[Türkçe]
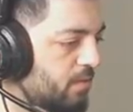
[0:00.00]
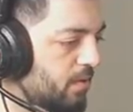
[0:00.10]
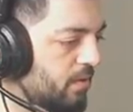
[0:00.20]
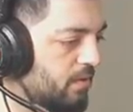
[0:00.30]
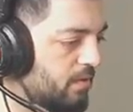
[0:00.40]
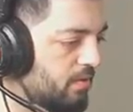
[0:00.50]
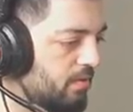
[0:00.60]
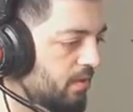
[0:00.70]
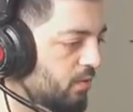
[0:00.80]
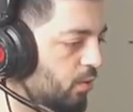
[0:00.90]
şu anlık.
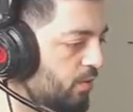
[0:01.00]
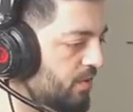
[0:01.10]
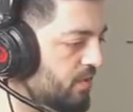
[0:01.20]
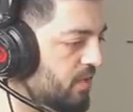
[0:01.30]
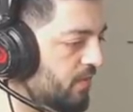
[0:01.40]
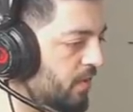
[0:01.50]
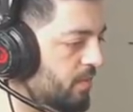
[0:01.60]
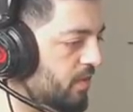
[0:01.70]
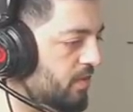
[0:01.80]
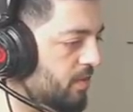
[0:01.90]
4x sistem var
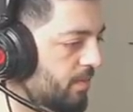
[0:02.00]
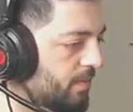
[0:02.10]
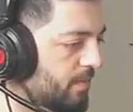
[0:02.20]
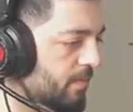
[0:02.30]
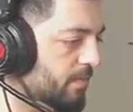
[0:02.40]
mı? Atacağım.